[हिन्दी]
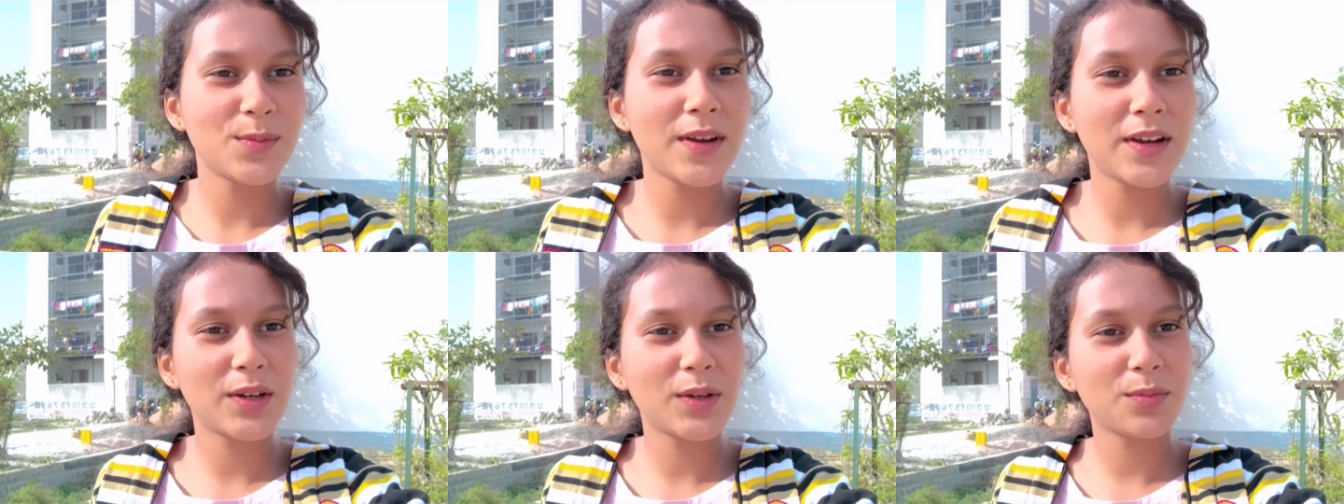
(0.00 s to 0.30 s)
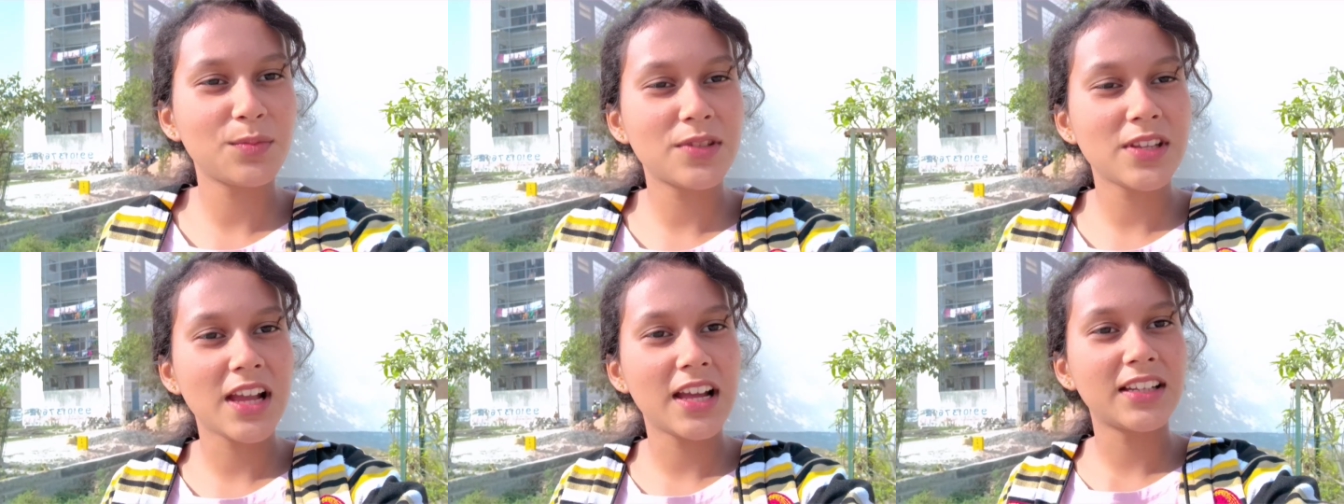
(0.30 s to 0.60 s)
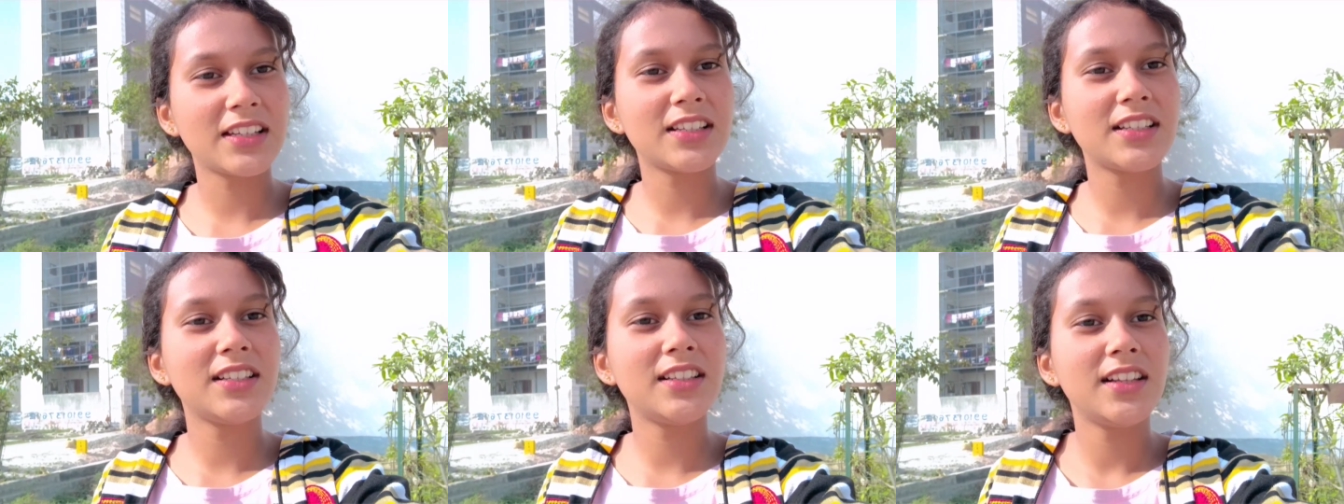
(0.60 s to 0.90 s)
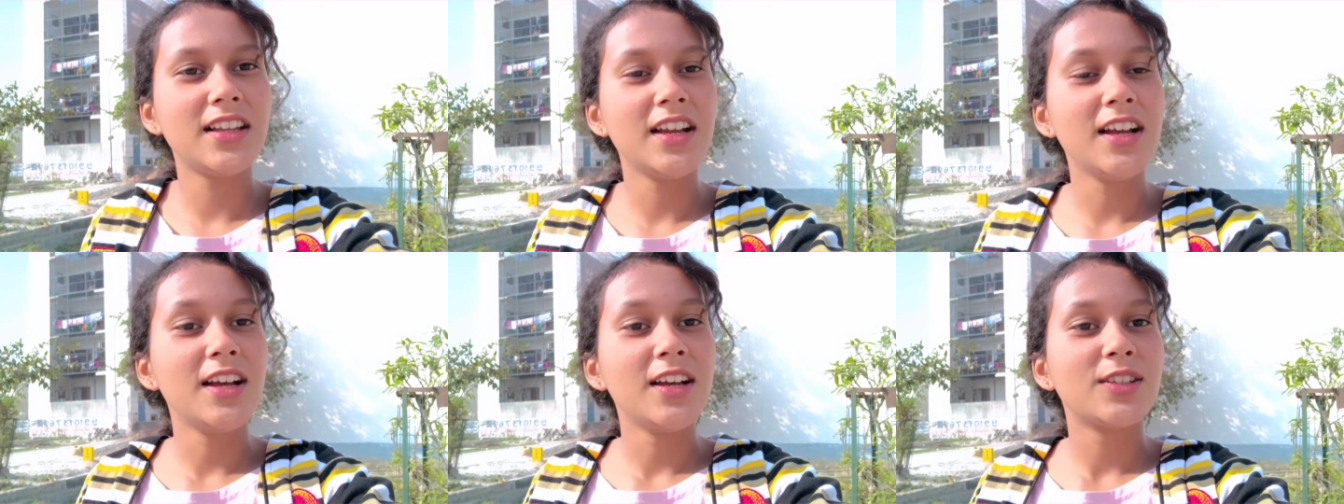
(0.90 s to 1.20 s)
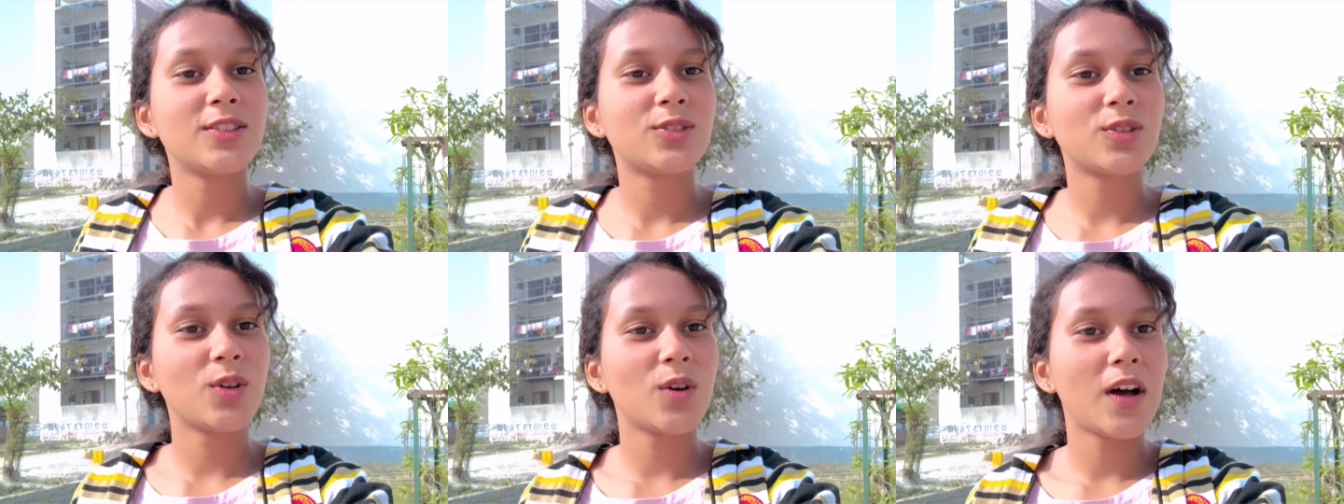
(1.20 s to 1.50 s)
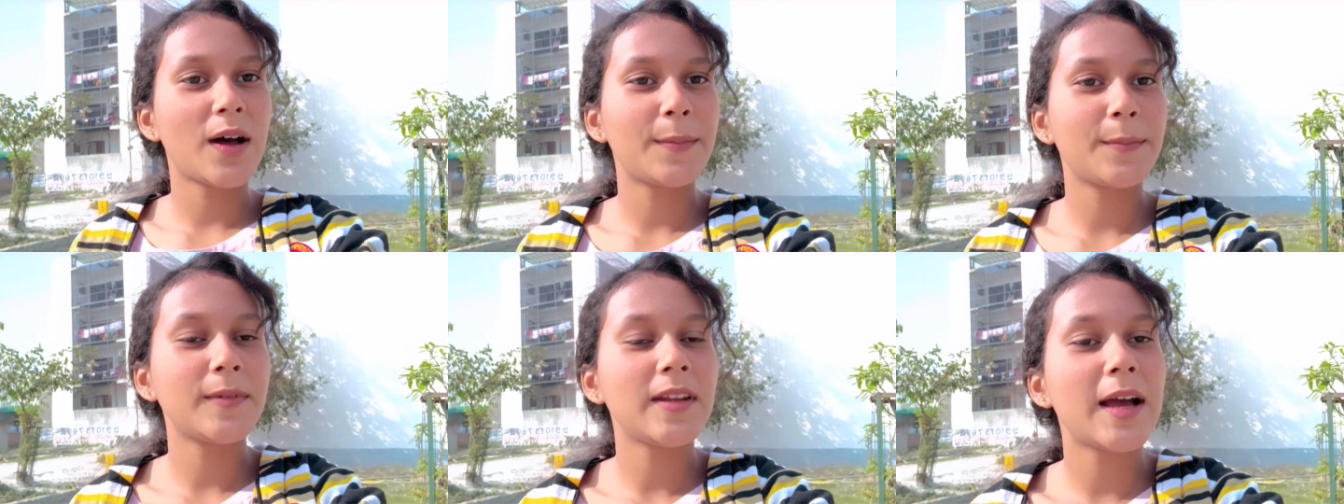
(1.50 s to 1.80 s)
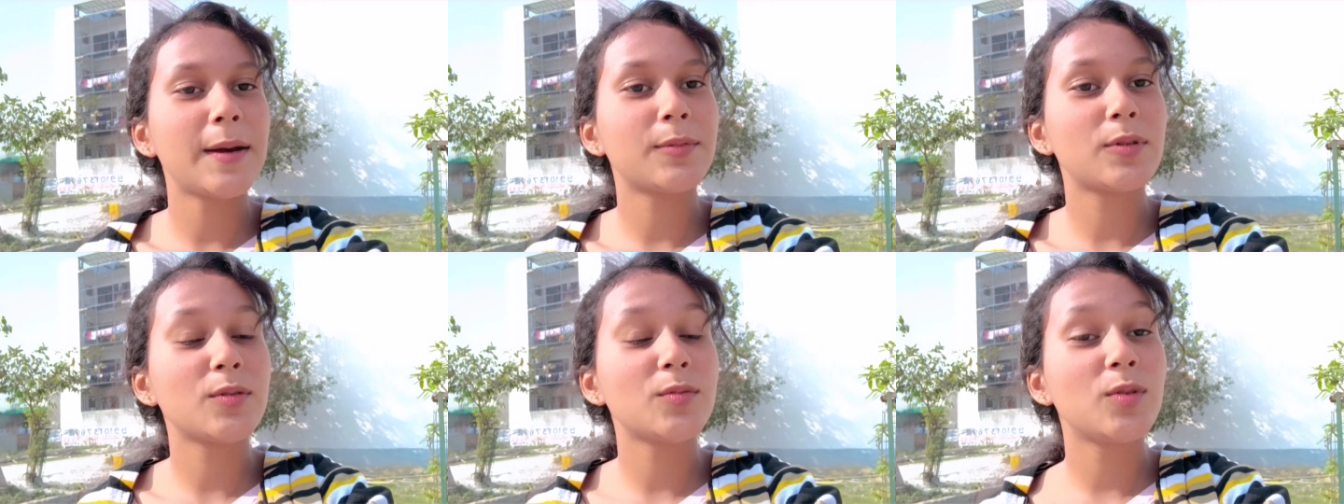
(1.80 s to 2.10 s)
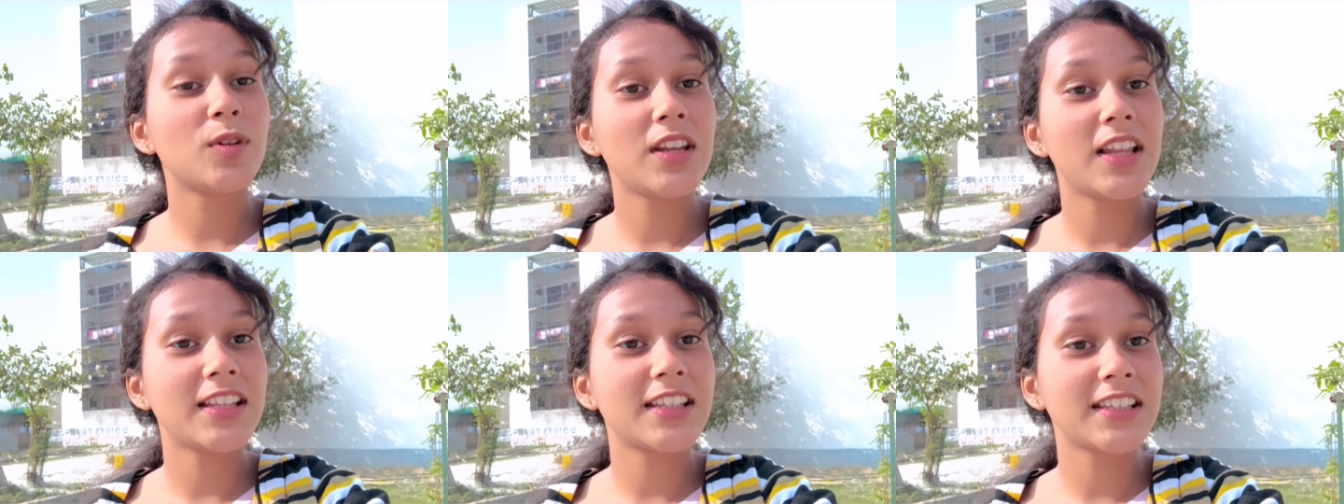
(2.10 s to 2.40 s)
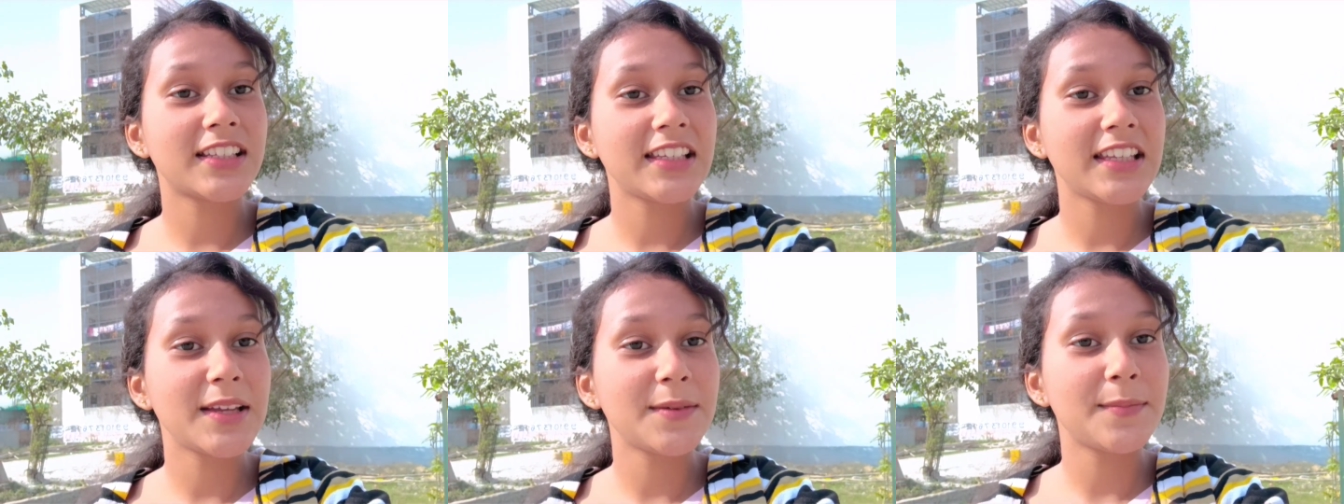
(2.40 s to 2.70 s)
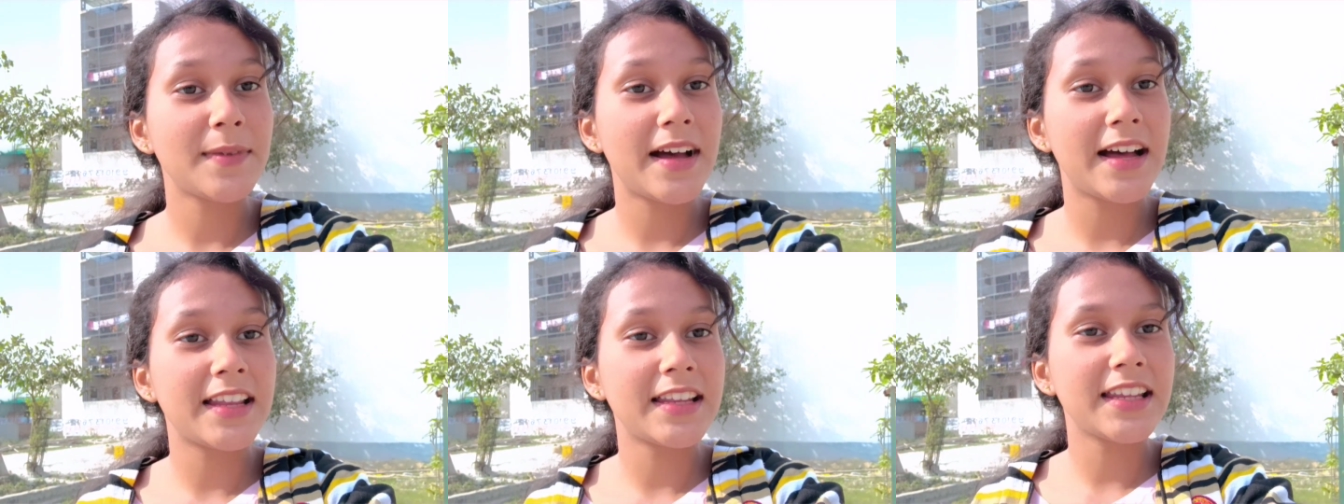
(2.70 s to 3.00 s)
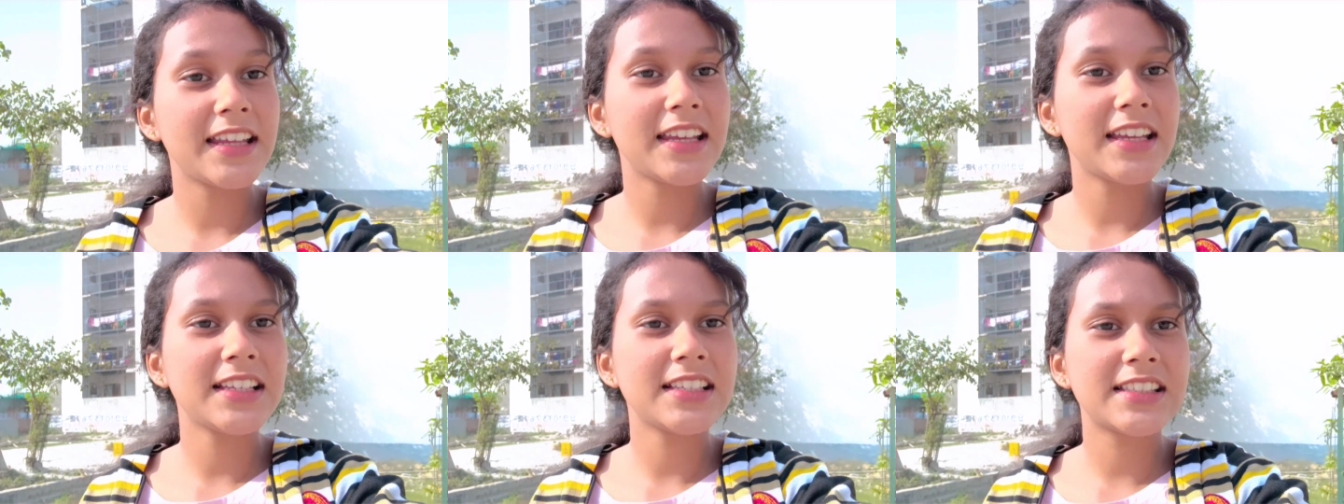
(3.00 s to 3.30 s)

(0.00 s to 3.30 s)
टू माय यूट्यूब चैनल सो हमने आपको बोला था कि हमारे